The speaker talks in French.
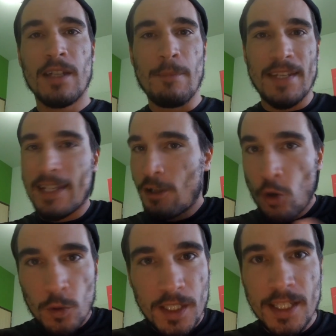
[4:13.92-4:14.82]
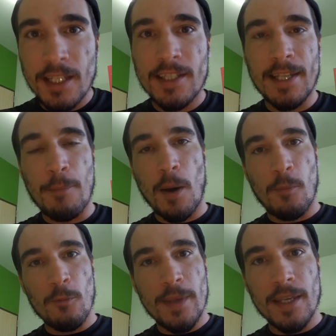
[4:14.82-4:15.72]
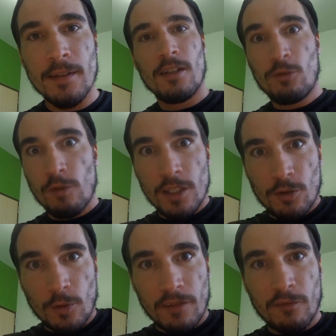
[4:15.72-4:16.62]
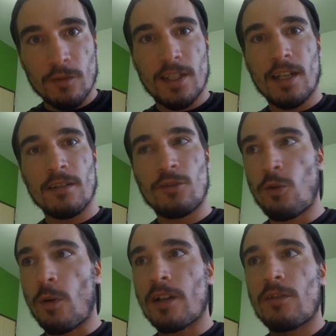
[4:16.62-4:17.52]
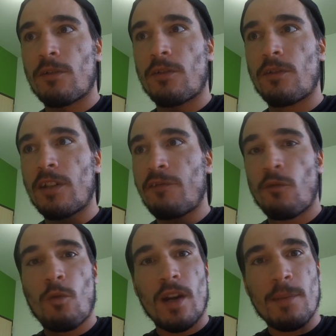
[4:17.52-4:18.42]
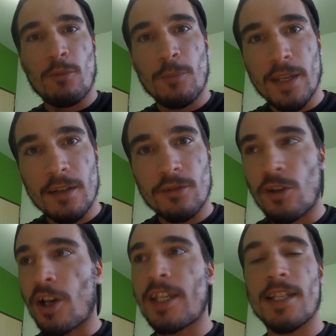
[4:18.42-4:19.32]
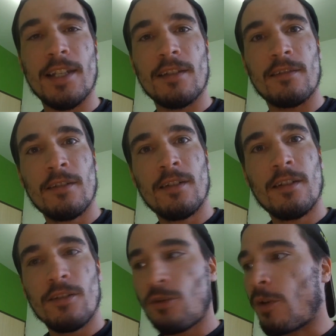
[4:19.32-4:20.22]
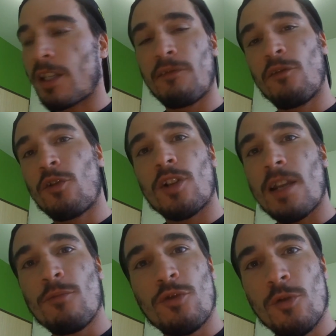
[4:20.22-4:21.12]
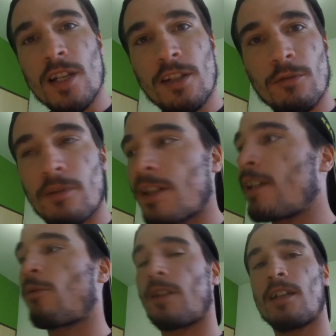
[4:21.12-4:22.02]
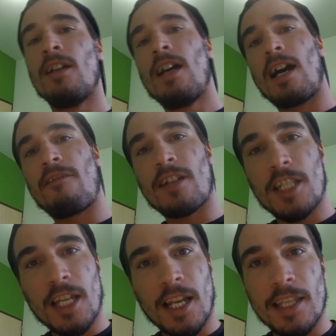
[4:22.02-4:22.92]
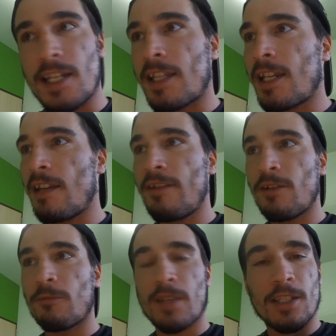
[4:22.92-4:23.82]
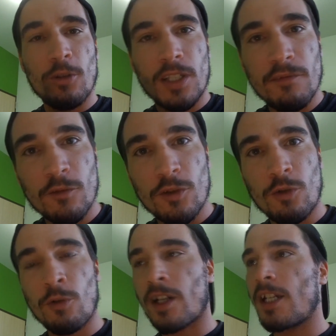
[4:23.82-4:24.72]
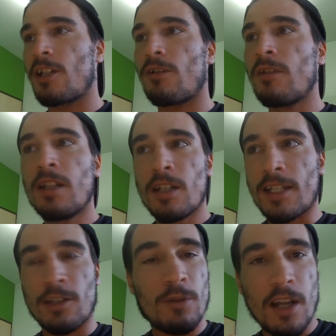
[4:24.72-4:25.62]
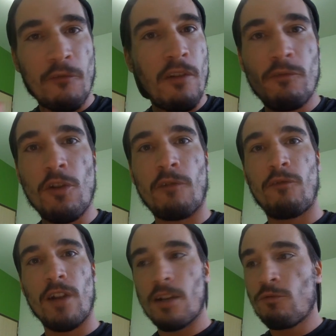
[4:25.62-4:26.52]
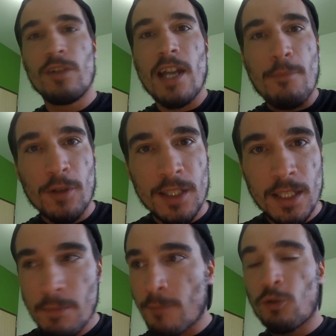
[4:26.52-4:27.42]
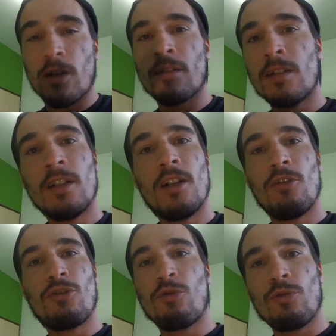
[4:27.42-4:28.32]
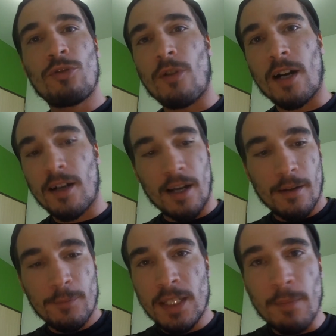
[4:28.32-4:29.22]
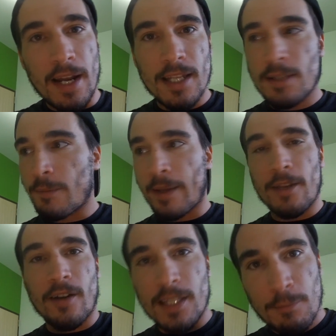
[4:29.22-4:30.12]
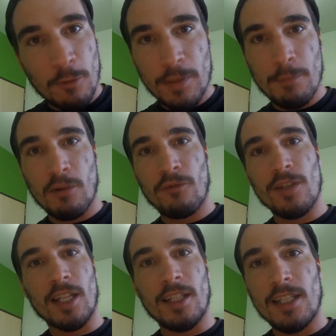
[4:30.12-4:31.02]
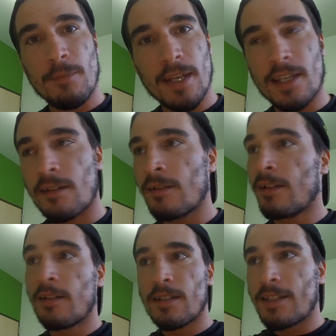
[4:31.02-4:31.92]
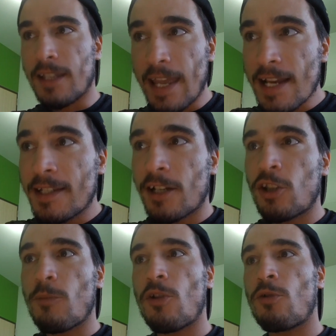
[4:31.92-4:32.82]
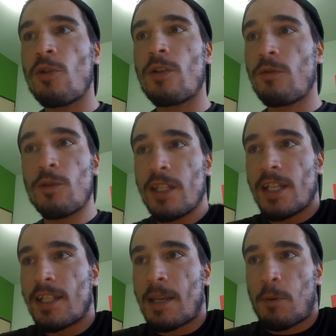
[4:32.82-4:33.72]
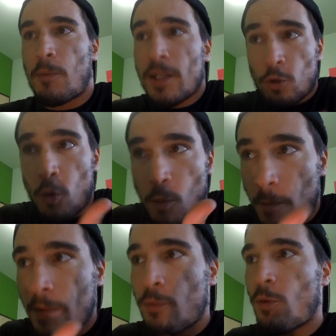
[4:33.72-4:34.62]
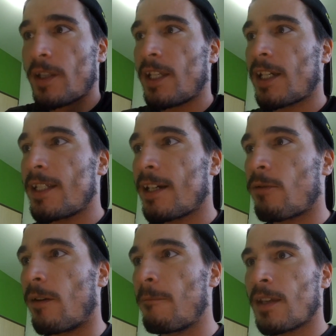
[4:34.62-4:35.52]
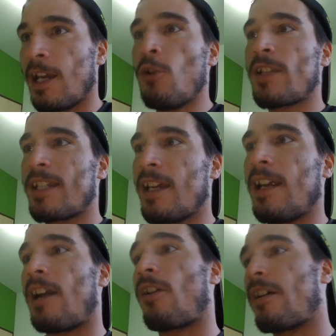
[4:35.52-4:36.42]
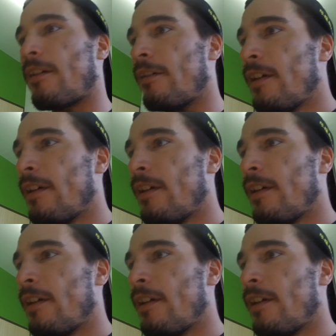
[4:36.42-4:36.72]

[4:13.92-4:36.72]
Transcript: Mais c'est le quotidien des sapeurs-pompiers. Tous les jours, ils font ça. Tu crois qu'ils font quoi, les pompiers, euh, dans leur caserne Tu crois qu'ils font que de la musculation et qu'ils sont à avachis à regarder la télévision Bien sûr qu'ils vont secourir les gens, que ce soit la veuve ou l'orphelin ou n'importe qui, même toi. Le jour où tu auras un petit malaise, eh ben, il y aura des pompiers pour venir t'aider, mec. Hein. C'est exactement le quotidien des pompiers Je comprends pas pourquoi t'écris ça, quoi. Et, et alors là,